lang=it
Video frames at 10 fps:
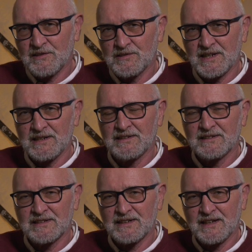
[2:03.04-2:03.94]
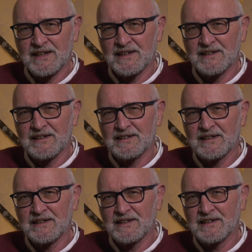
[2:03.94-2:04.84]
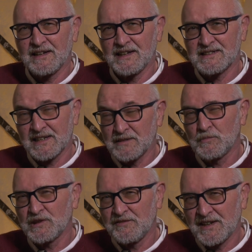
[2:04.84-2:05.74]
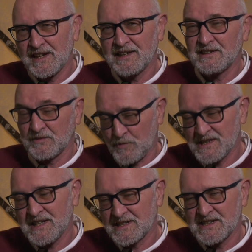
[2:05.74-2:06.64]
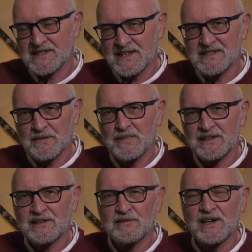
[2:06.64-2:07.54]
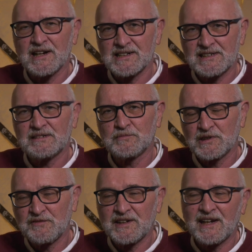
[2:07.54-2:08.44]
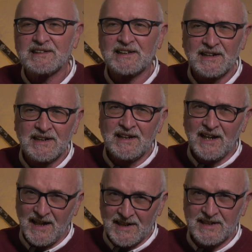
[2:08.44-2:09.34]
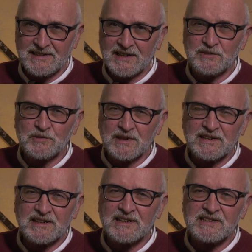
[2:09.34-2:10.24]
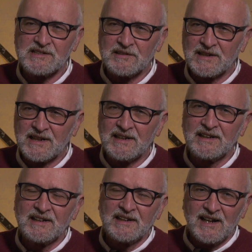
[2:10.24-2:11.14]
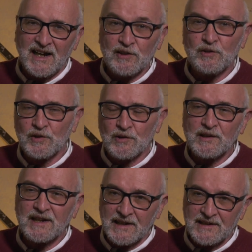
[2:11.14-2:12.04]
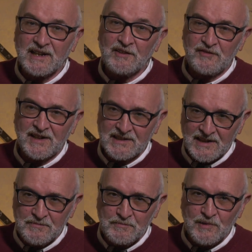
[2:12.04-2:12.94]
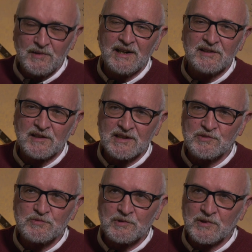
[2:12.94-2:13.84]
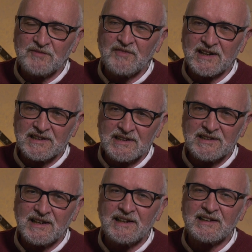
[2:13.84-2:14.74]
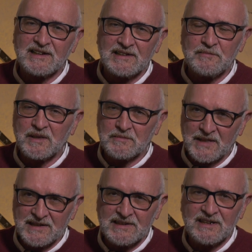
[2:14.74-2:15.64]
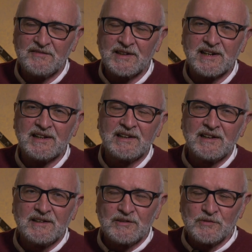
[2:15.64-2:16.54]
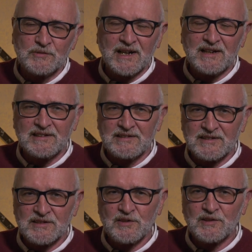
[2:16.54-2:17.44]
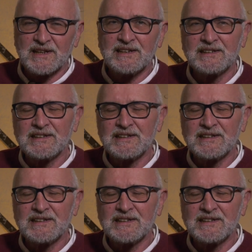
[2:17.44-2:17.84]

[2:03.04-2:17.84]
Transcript: la cosa che eh, è stata modificata, questa assistenza in particolare, è stata modificata anche dando un'integrazione a coloro che nel frattempo hanno raggiunto un'invalidità che gli permette di avere una sorta